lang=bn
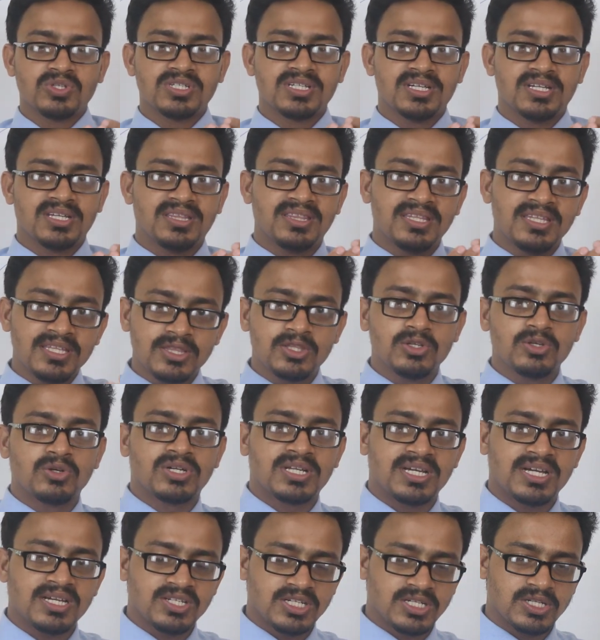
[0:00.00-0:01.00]
হচ্ছে
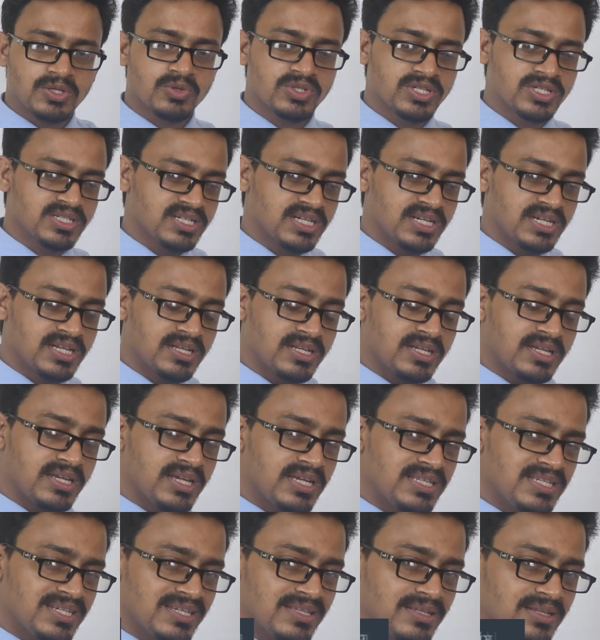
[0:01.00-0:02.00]
দ্বিতীয়টা সেটা হচ্ছে যে
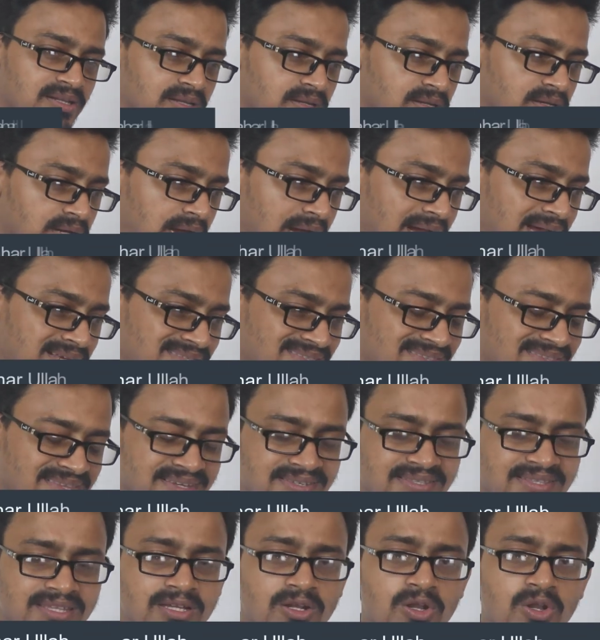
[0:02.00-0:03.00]
এই যে আস্তে
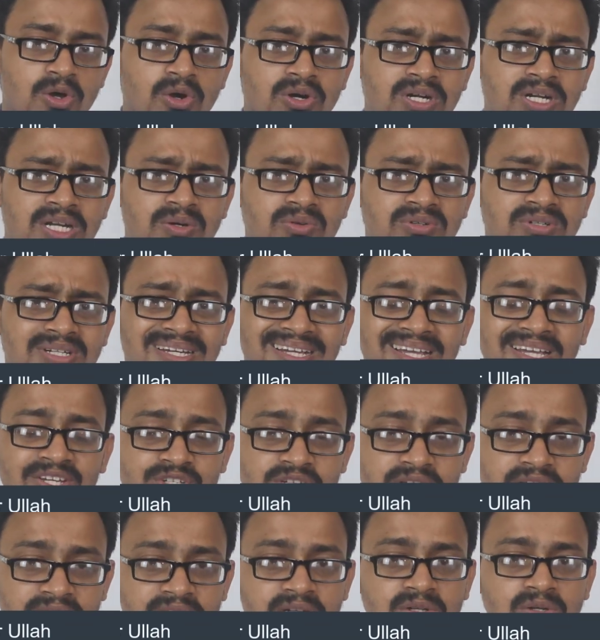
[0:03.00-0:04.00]
আস্তে লকডাউনটাকে
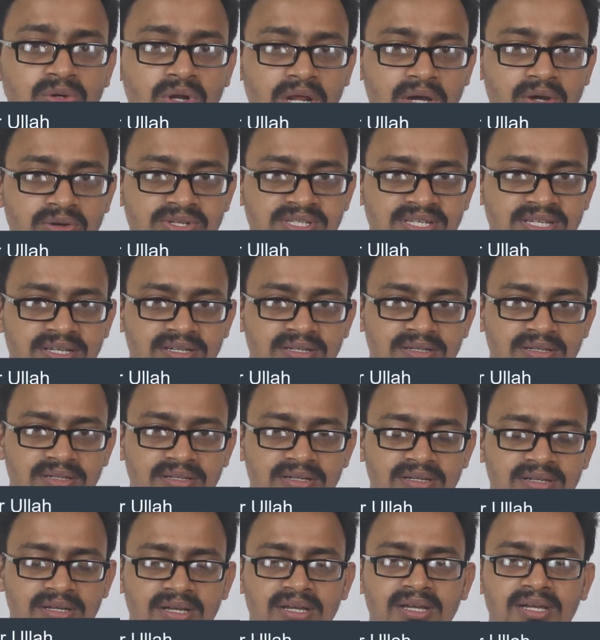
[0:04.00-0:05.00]
শিথিল করা হয়েছে
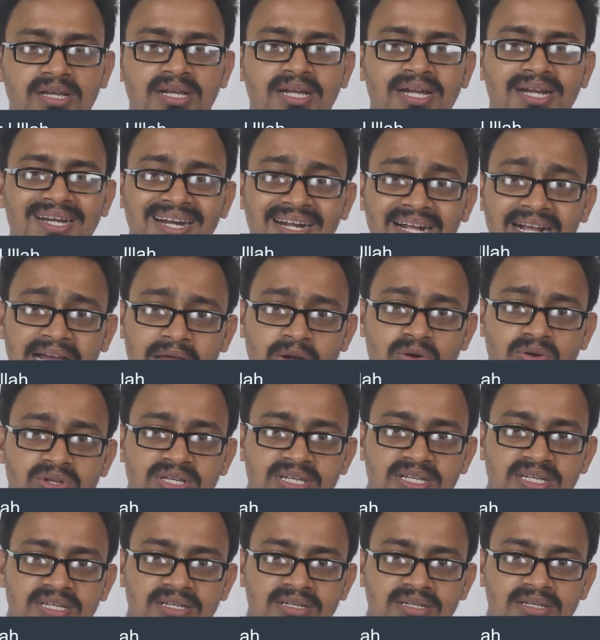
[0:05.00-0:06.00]
এটার কারণ
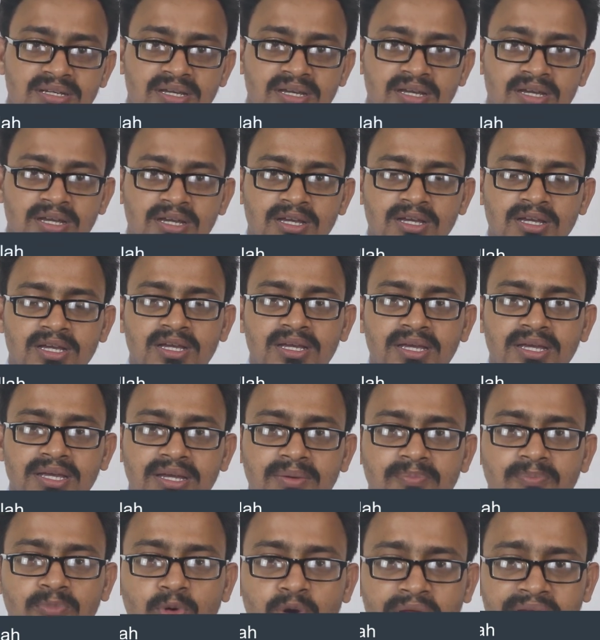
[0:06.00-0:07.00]
কি
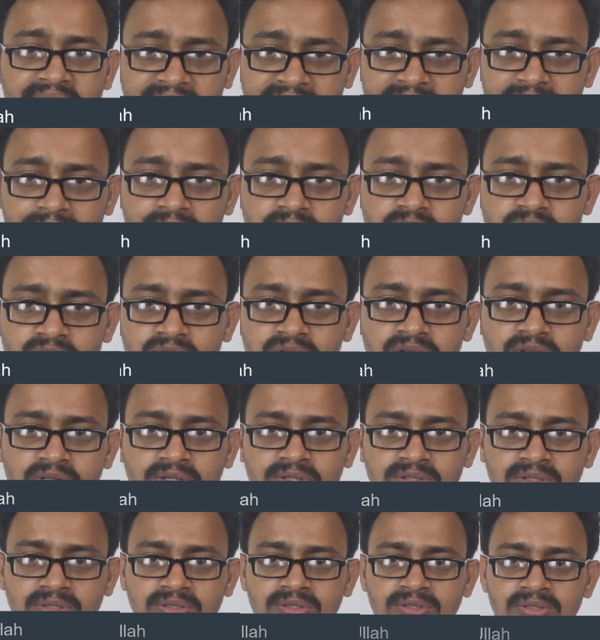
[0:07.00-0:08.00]
পরীক্ষা নেওয়ার জন্য
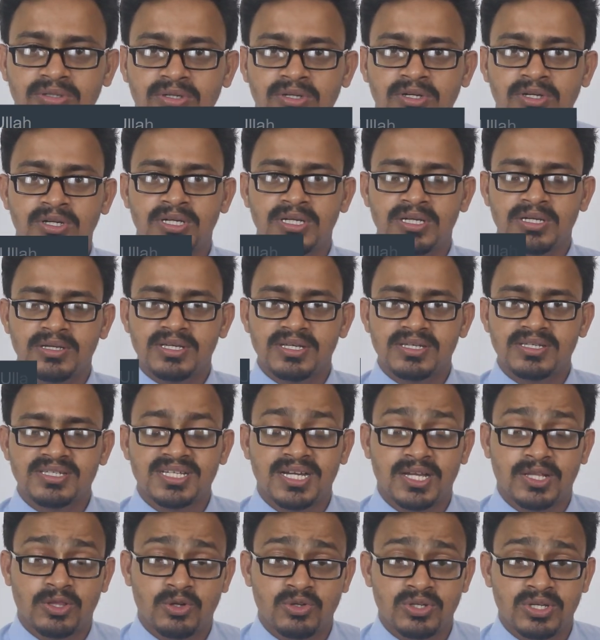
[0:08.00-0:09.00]

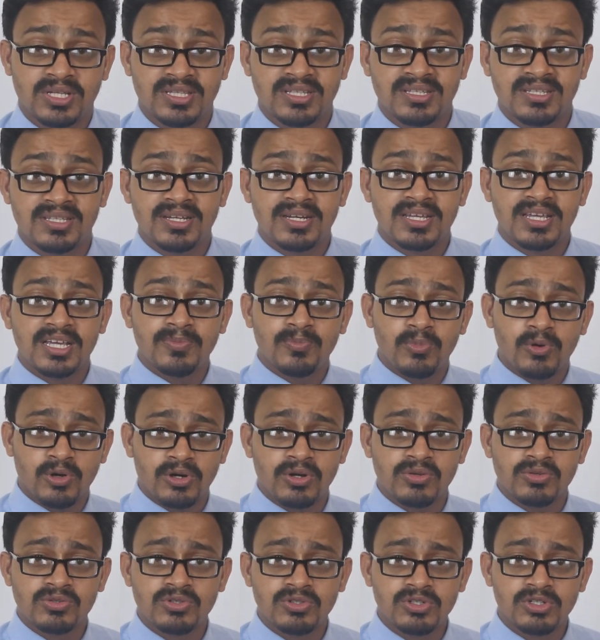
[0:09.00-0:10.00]
ছাত্রছাত্রীদেরকে
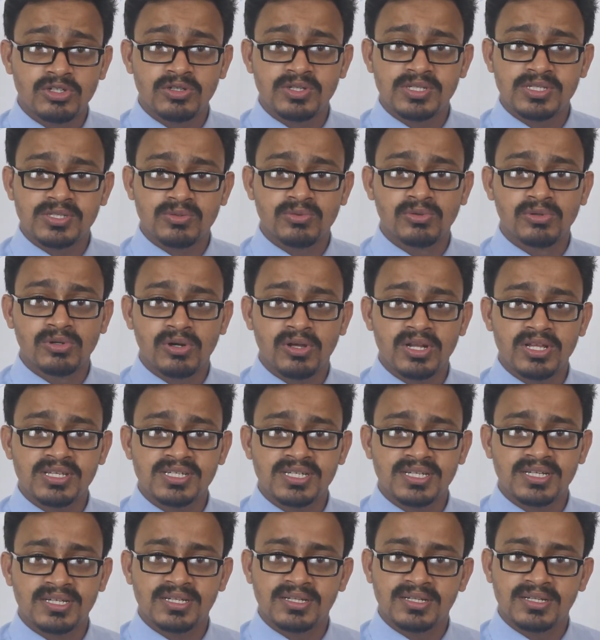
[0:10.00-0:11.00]
পড়ানোর জন্য স্কুল
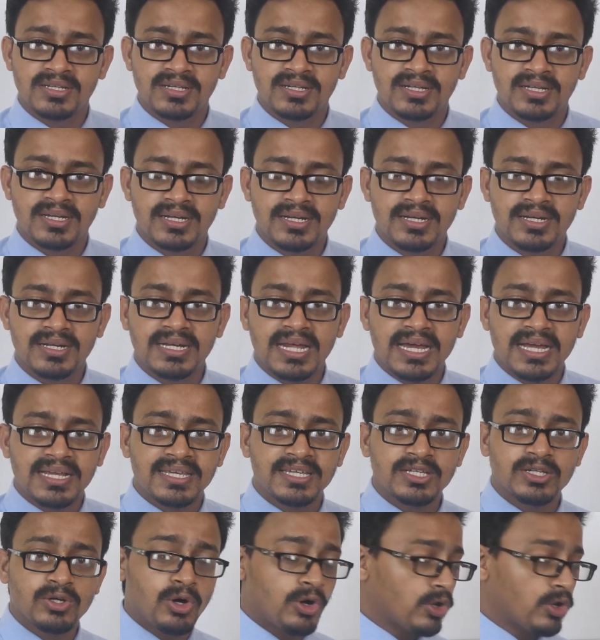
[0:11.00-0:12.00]
কলেজে নাকি